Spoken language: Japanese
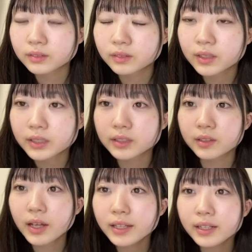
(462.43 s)
お菓子
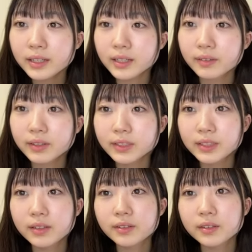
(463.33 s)
のあなんか知っ
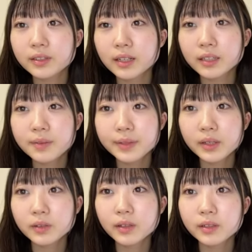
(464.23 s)
てるなんか食べ
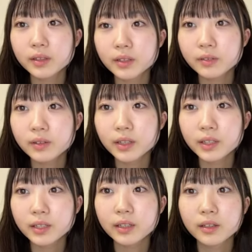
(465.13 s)
たことあるかなわかん
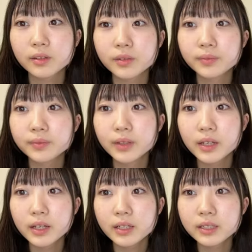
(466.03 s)
ないんだけど
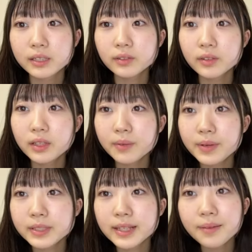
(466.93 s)
仕事行ってき
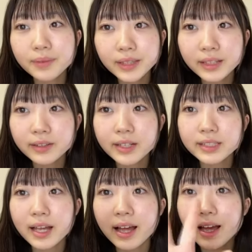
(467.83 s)
ます頑張ってくだ
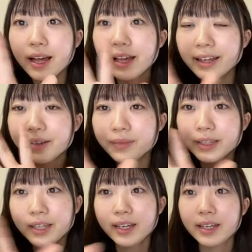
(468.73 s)
さい頑張っ
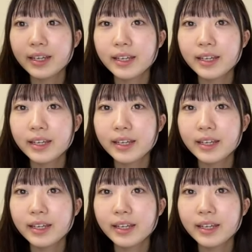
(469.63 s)
てね